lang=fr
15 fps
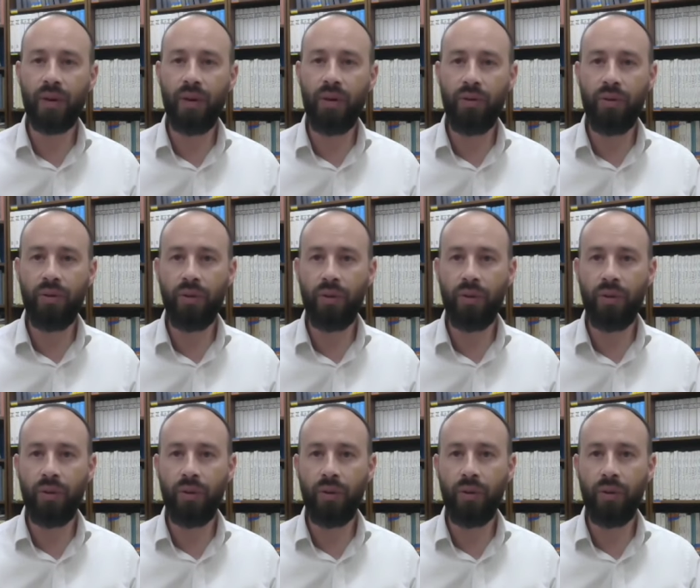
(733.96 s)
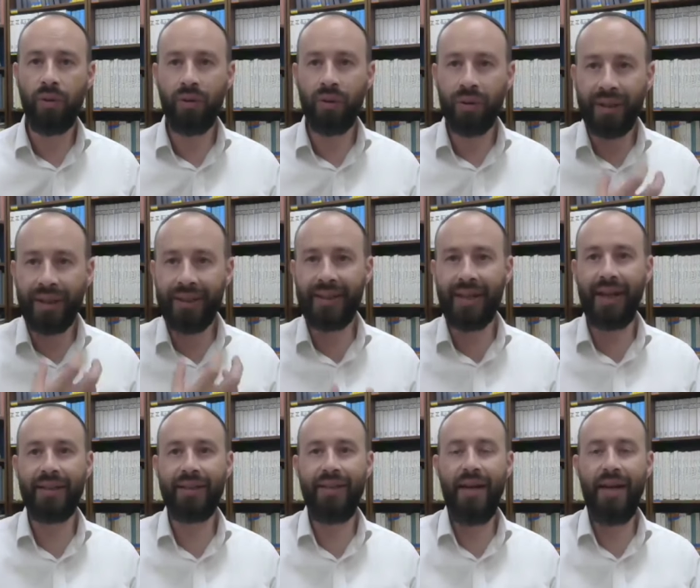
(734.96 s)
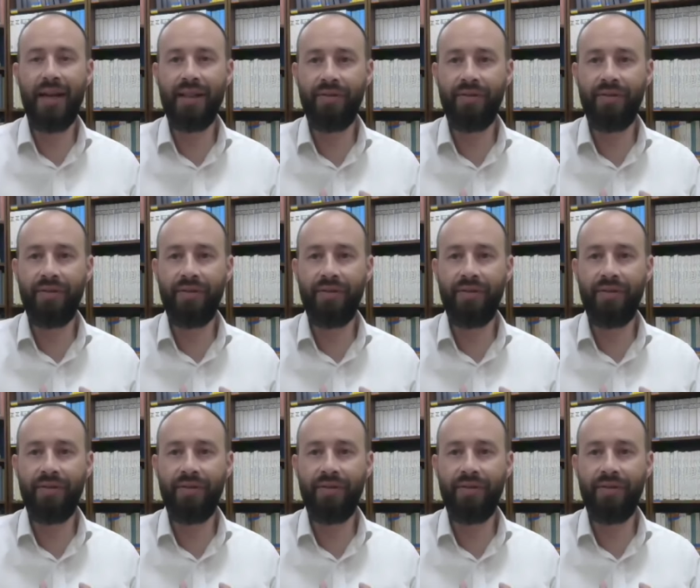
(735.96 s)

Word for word: de traits de caractère,